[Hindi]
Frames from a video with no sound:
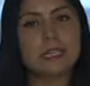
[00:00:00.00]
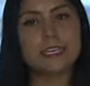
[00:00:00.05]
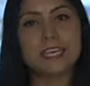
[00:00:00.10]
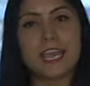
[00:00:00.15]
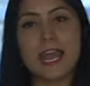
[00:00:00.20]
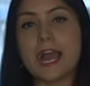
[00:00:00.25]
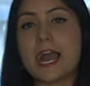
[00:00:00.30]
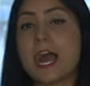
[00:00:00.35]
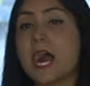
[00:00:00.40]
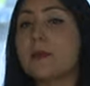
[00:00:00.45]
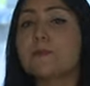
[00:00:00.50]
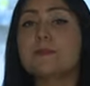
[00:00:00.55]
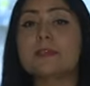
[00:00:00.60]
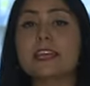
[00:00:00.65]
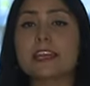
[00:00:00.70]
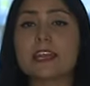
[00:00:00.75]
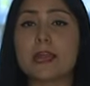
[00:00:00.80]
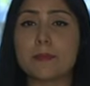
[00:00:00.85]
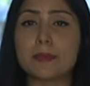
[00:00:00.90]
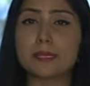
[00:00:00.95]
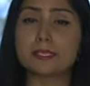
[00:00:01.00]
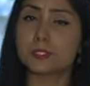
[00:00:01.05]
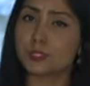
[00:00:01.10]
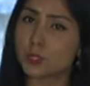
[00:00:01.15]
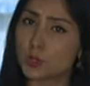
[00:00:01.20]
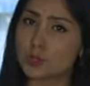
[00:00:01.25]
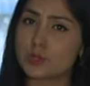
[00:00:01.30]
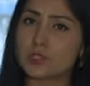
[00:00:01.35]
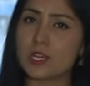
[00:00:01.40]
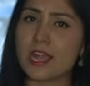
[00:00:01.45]
क्या आपने कभी
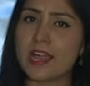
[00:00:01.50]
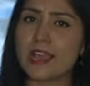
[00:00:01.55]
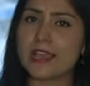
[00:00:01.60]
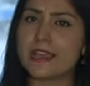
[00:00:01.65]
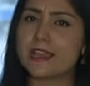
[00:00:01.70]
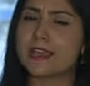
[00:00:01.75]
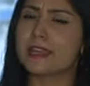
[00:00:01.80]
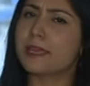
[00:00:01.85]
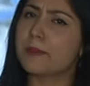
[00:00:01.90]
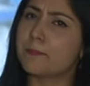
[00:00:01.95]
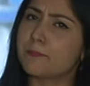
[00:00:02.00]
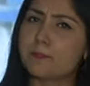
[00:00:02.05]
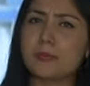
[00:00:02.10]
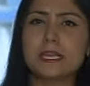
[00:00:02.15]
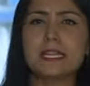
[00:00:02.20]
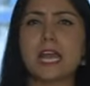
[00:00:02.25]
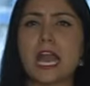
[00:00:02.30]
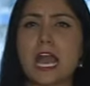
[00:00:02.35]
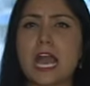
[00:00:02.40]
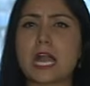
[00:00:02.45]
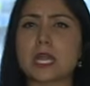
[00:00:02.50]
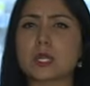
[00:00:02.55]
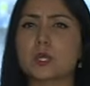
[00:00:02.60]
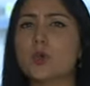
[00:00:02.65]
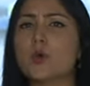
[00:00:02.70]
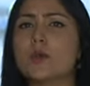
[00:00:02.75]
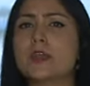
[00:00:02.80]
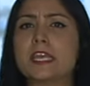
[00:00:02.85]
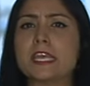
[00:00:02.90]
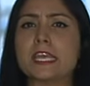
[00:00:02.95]
सोचा है कि बिन
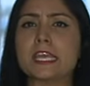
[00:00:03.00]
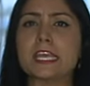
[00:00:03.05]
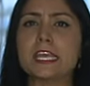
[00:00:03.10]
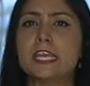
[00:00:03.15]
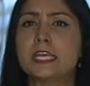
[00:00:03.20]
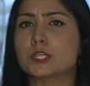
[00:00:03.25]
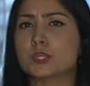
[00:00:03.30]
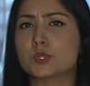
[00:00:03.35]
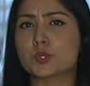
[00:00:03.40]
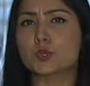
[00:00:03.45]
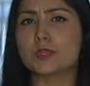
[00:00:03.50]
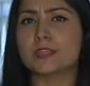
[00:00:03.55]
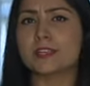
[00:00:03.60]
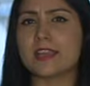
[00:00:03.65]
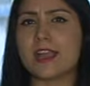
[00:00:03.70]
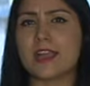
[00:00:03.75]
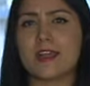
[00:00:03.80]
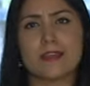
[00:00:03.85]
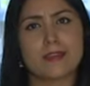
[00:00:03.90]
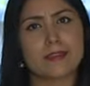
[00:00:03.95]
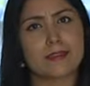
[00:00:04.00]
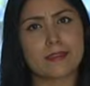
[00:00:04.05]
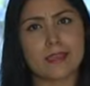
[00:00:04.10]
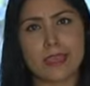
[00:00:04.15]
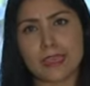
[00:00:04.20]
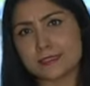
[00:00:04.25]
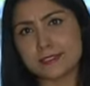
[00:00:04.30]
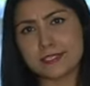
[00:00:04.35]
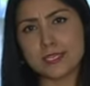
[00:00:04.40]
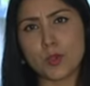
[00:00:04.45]
आँखों के दुनिया
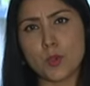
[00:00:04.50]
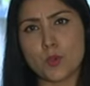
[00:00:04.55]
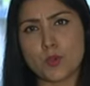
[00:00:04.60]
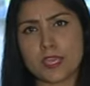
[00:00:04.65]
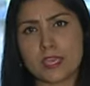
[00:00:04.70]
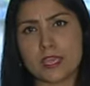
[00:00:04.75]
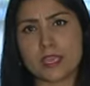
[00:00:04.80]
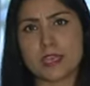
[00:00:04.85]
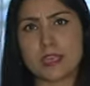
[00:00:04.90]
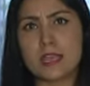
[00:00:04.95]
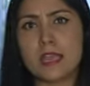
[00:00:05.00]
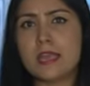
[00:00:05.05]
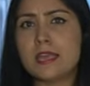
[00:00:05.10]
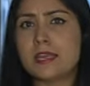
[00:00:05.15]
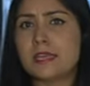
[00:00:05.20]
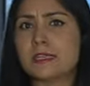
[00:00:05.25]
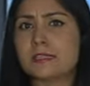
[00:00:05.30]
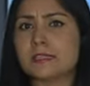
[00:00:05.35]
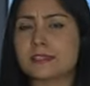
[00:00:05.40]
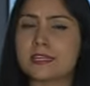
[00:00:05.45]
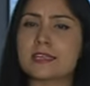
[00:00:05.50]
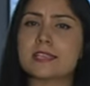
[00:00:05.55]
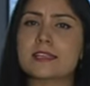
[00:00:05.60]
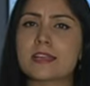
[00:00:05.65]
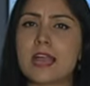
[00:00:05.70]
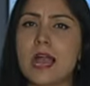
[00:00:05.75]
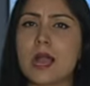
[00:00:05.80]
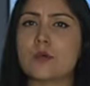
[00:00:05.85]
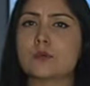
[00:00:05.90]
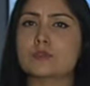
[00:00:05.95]
कैसी होगी दिन
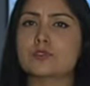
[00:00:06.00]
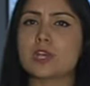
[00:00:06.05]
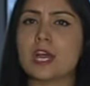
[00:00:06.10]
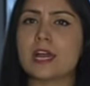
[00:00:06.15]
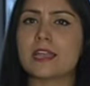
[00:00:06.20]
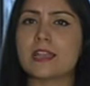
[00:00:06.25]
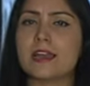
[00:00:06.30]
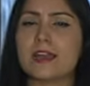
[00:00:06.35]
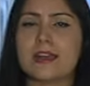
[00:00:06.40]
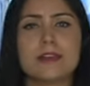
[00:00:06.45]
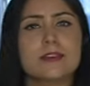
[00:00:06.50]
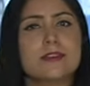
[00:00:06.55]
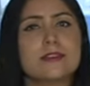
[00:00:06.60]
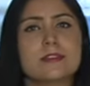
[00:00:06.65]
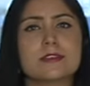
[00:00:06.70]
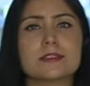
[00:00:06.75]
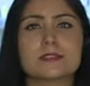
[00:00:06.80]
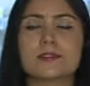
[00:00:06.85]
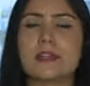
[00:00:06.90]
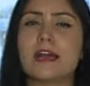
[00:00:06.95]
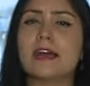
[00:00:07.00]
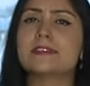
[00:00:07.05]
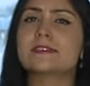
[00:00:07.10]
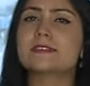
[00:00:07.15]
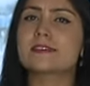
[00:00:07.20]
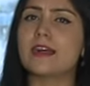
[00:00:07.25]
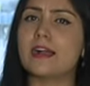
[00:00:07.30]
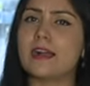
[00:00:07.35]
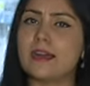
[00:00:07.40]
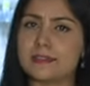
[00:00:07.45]
का उजाला रात
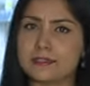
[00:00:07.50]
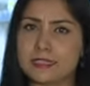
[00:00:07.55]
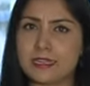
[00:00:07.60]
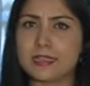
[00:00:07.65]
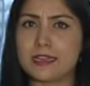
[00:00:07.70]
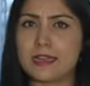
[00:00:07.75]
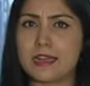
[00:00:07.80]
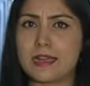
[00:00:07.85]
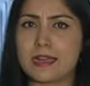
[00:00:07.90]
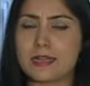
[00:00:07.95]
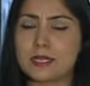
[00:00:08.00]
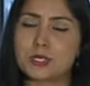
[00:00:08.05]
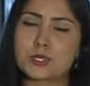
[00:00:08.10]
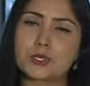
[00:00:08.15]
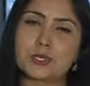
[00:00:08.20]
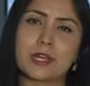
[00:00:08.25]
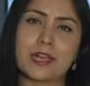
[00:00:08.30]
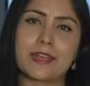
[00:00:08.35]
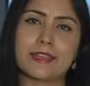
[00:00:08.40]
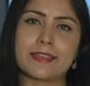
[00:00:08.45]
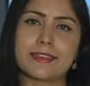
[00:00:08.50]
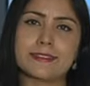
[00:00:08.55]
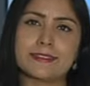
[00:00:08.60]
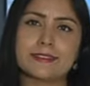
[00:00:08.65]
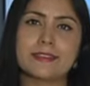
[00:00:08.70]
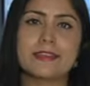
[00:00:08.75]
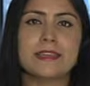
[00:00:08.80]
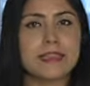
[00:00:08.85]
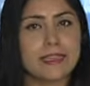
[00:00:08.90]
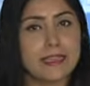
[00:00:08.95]
का अंधेरा शायद
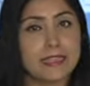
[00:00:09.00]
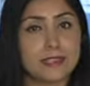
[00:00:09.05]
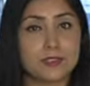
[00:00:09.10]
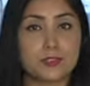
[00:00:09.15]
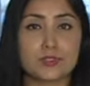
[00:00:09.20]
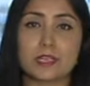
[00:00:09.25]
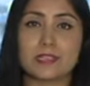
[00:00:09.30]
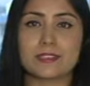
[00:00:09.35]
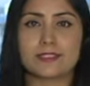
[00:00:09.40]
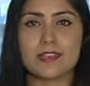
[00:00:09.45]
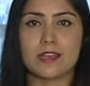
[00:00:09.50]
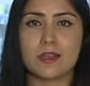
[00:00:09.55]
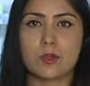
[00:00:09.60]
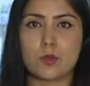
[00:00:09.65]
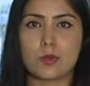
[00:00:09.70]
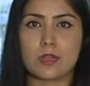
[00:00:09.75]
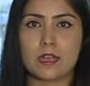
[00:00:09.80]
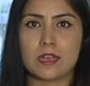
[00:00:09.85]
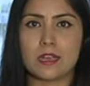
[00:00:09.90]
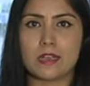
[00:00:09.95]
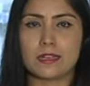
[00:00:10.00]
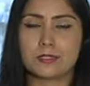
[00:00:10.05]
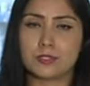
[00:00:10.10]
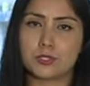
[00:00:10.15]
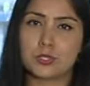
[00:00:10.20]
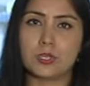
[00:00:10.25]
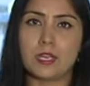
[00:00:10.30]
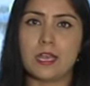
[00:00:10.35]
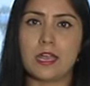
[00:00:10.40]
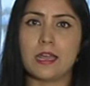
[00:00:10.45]
एक जैसा होगा
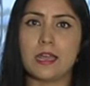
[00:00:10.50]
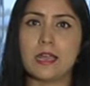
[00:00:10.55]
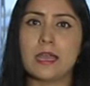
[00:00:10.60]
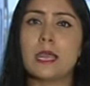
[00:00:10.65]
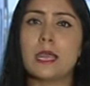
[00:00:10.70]
जी हाँ